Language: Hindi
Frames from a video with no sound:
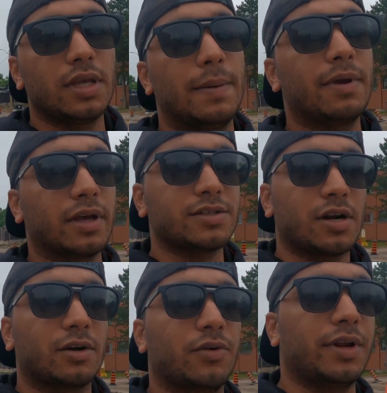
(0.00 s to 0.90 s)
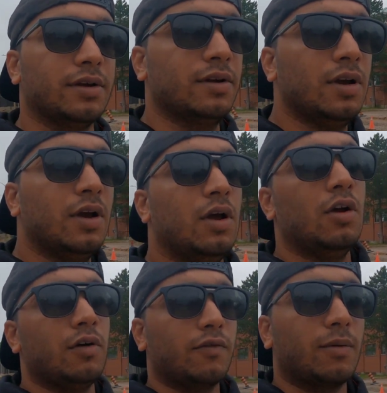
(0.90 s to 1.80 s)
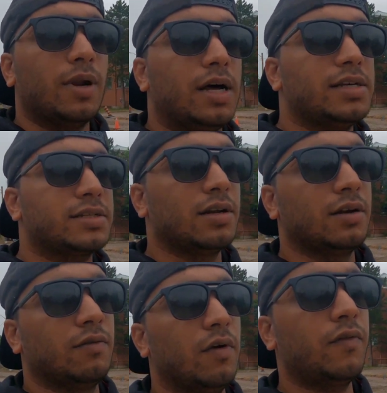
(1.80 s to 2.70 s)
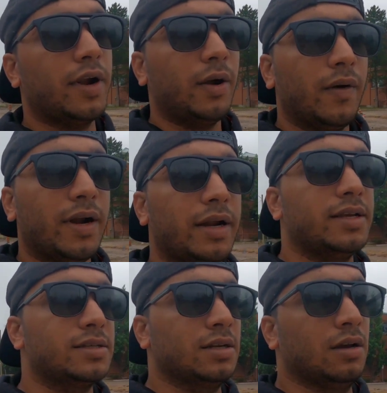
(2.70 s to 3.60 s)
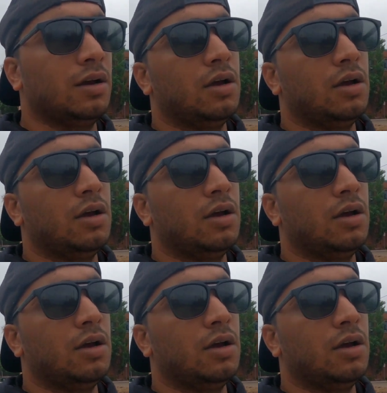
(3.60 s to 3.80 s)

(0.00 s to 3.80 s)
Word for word: ये अभी कंस्ट्रक्ट हो रही है फ्रॉम लास्ट 15-20 डेज